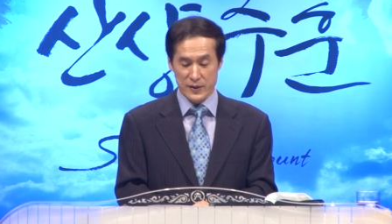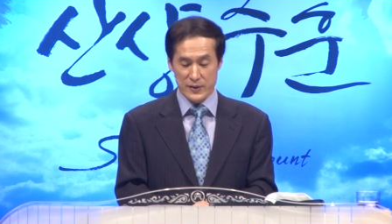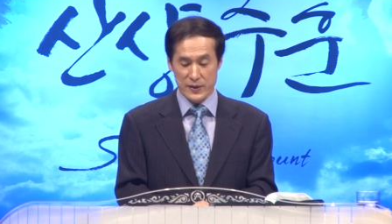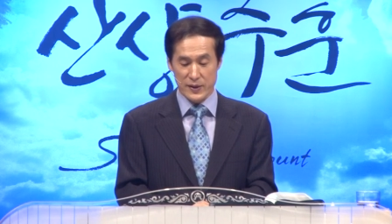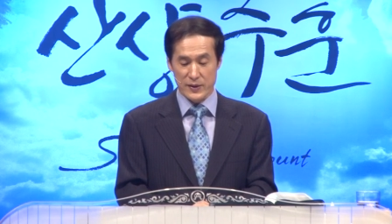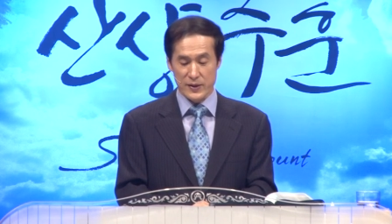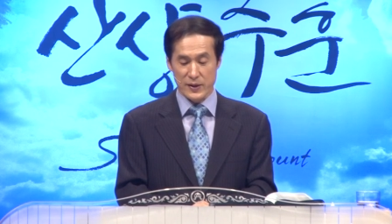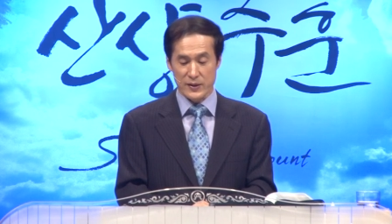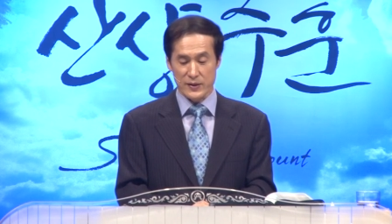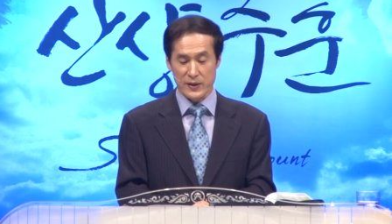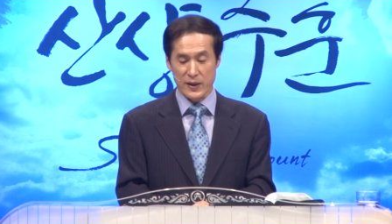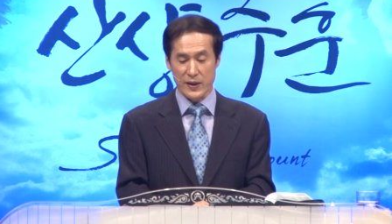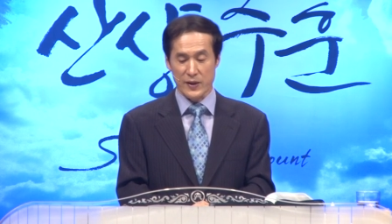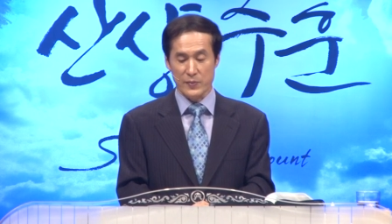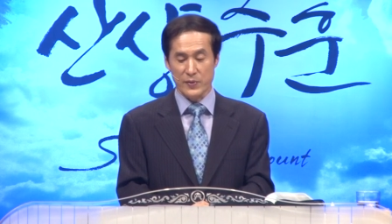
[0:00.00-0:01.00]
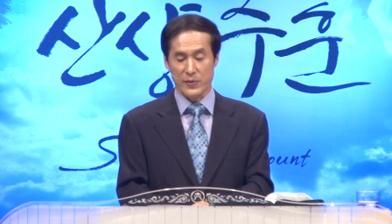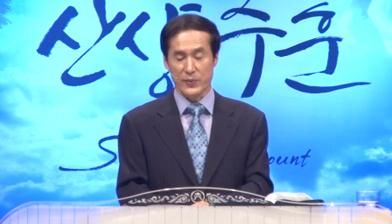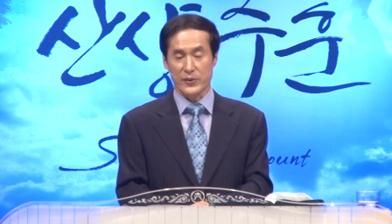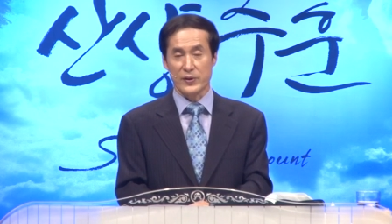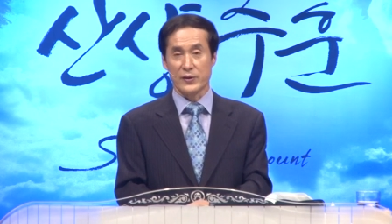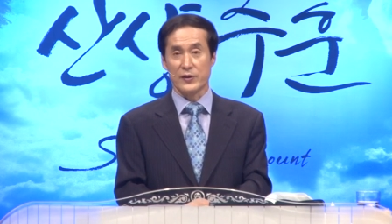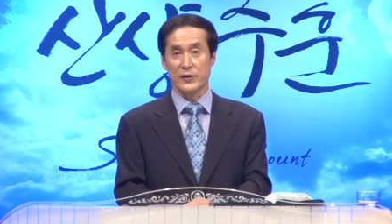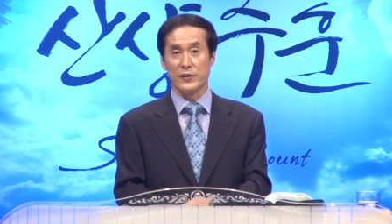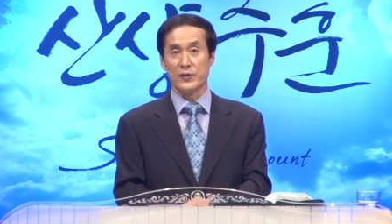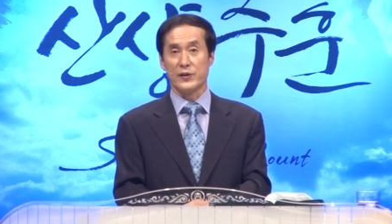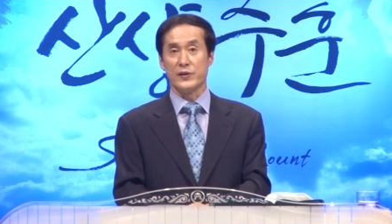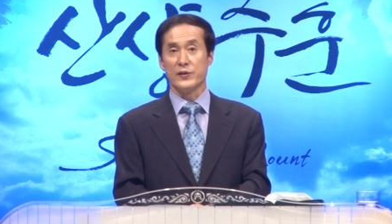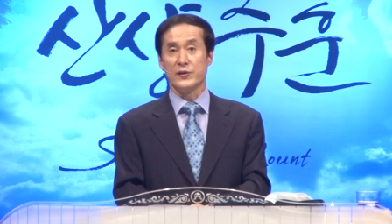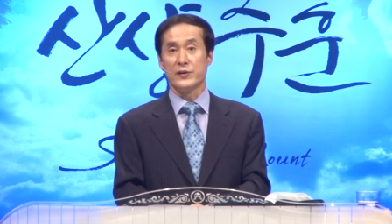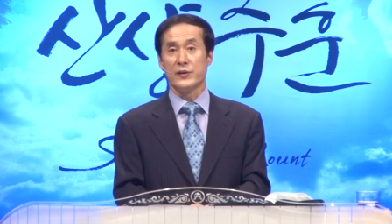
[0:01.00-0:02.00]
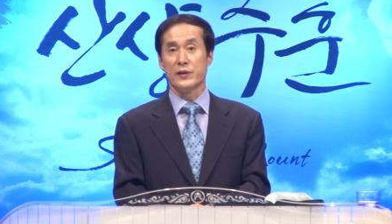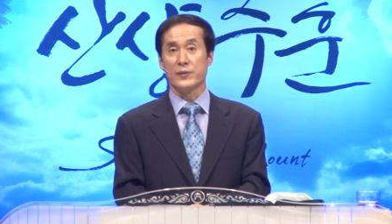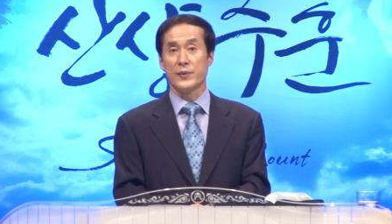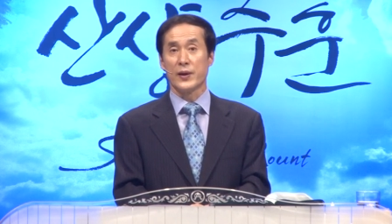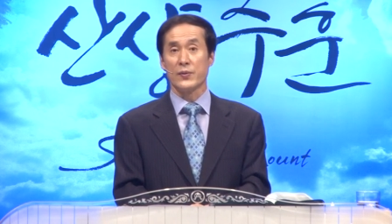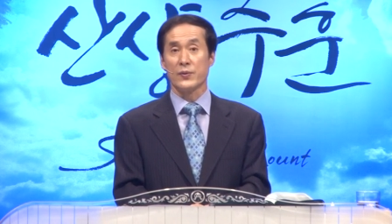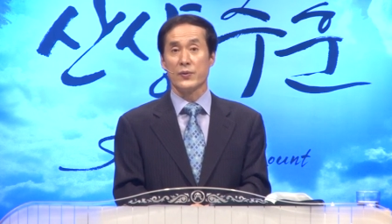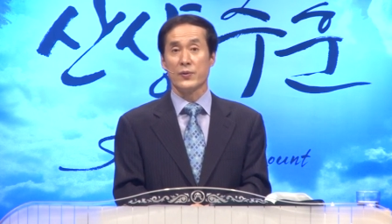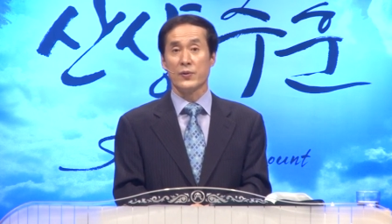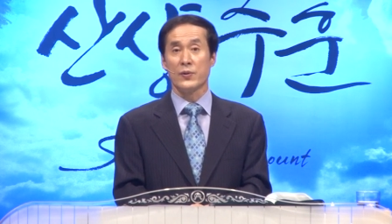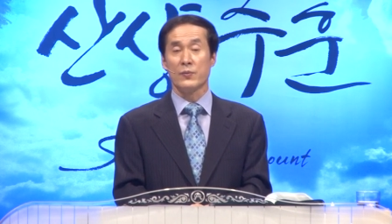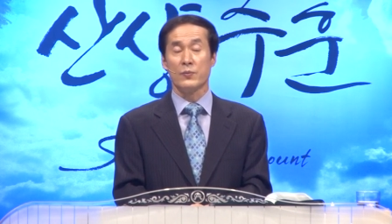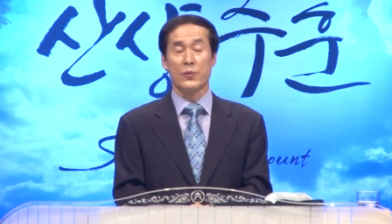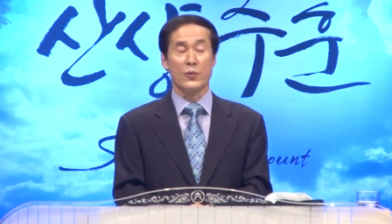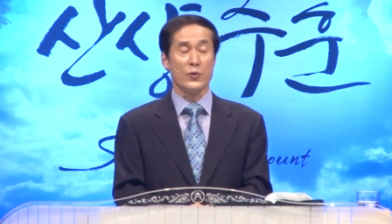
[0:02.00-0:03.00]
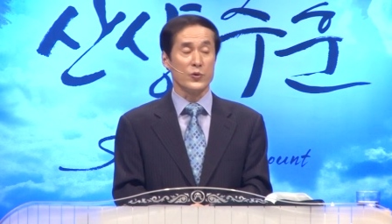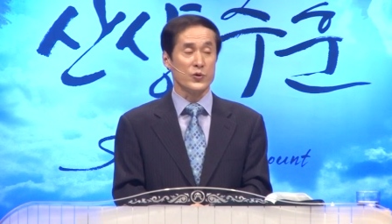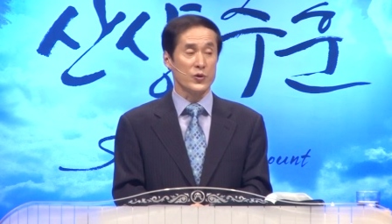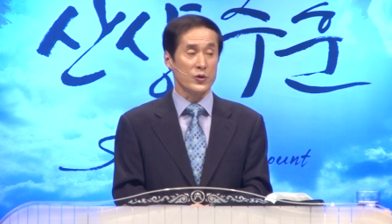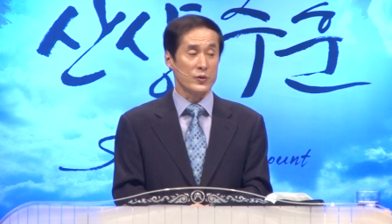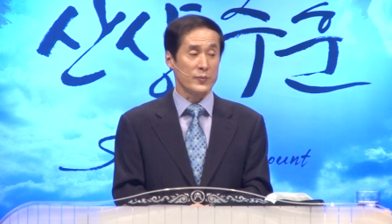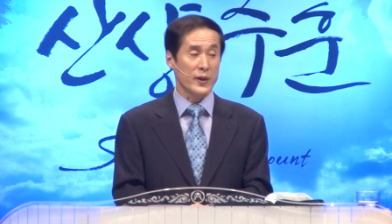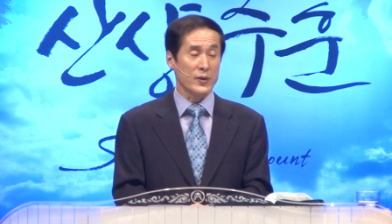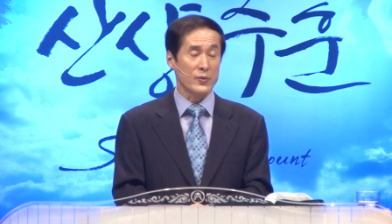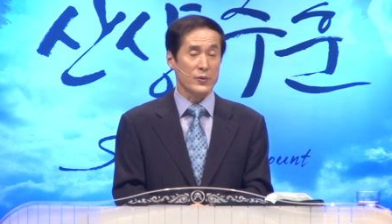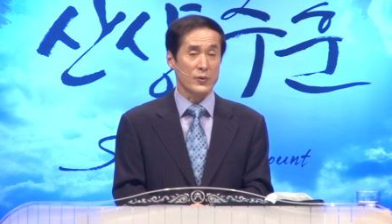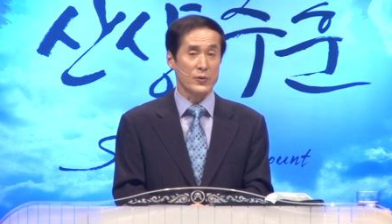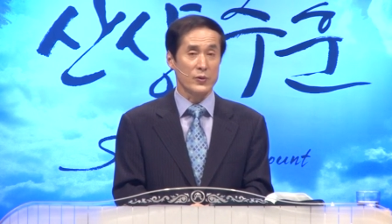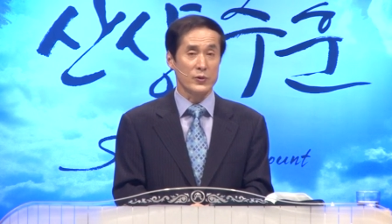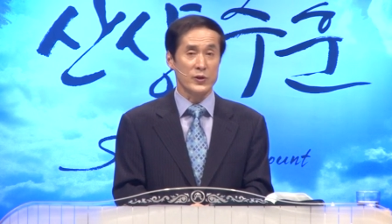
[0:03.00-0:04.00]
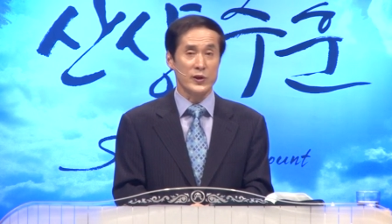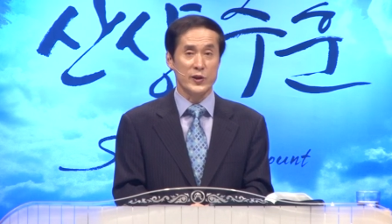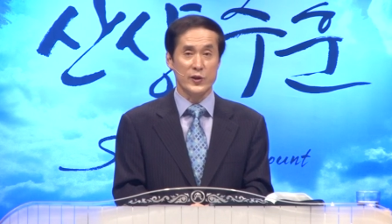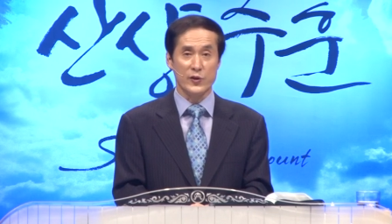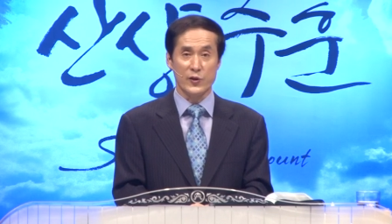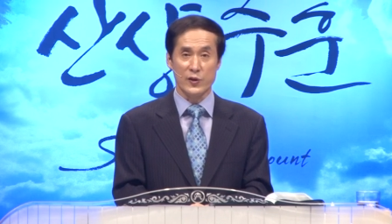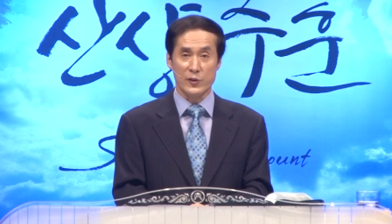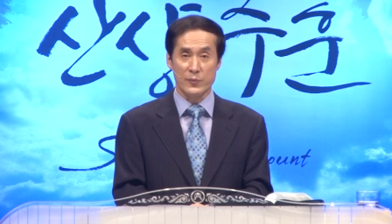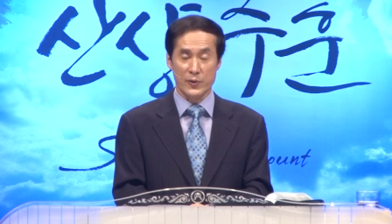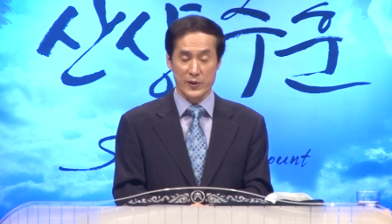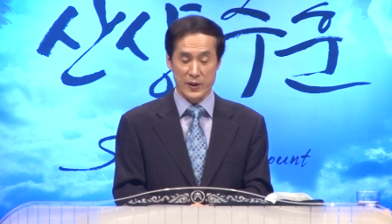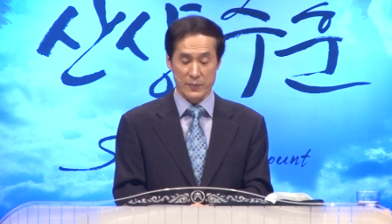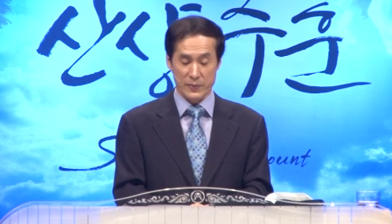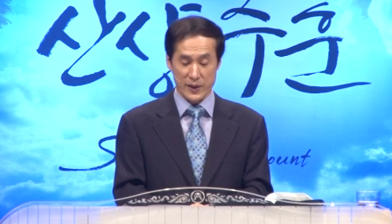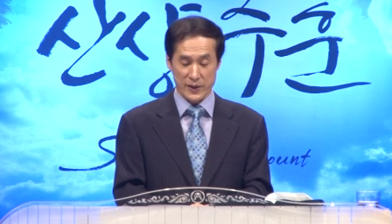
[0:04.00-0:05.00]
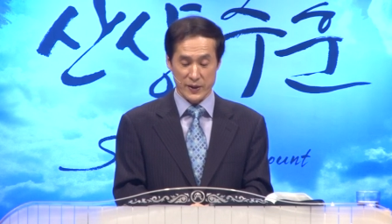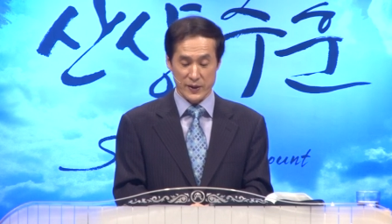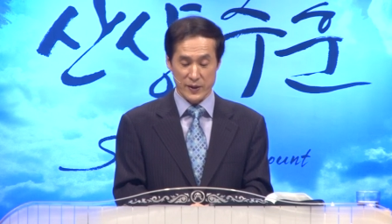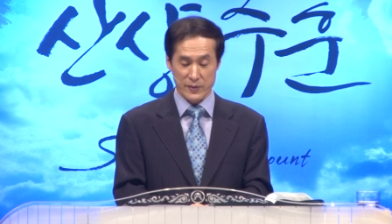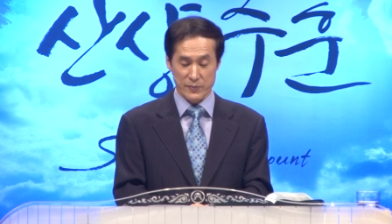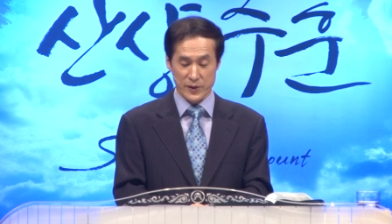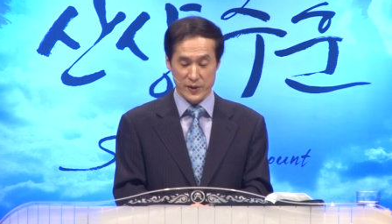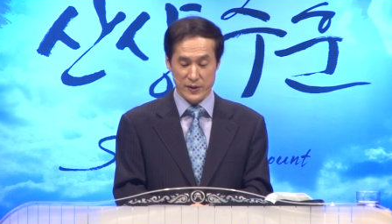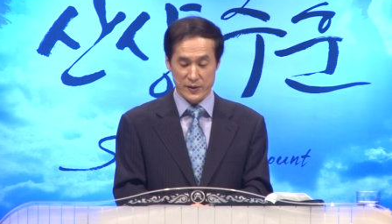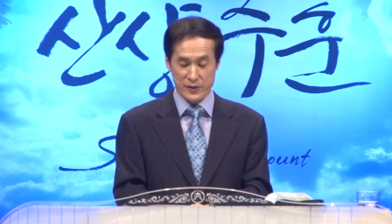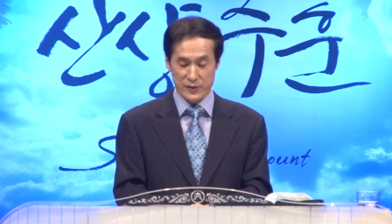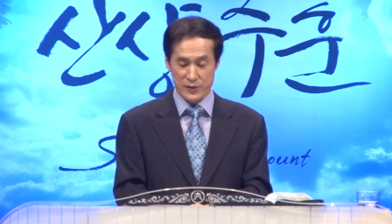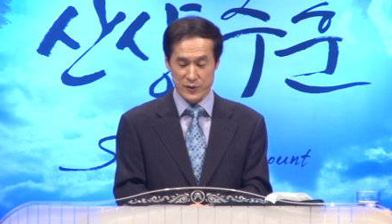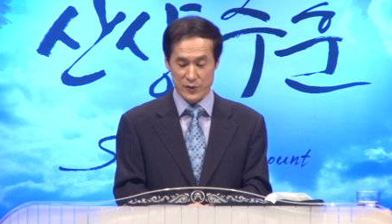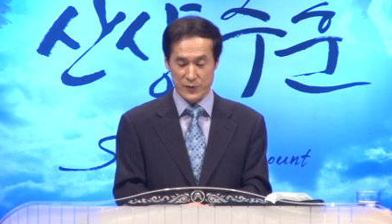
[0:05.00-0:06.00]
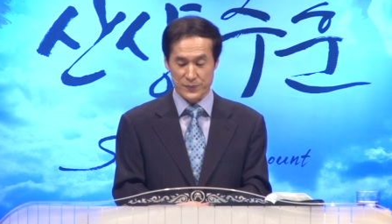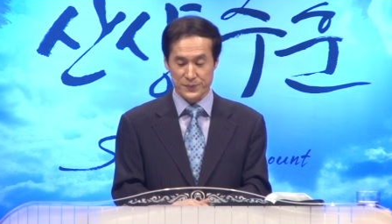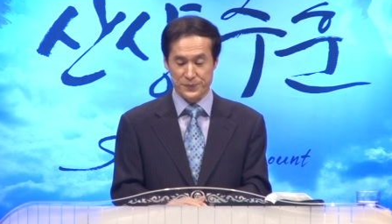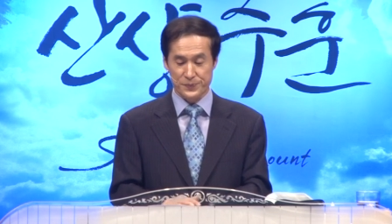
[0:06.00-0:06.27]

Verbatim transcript: 세상 사람으로부터 인정을 받고 보수를 받고 지위를 보장받기 때문에 그렇죠.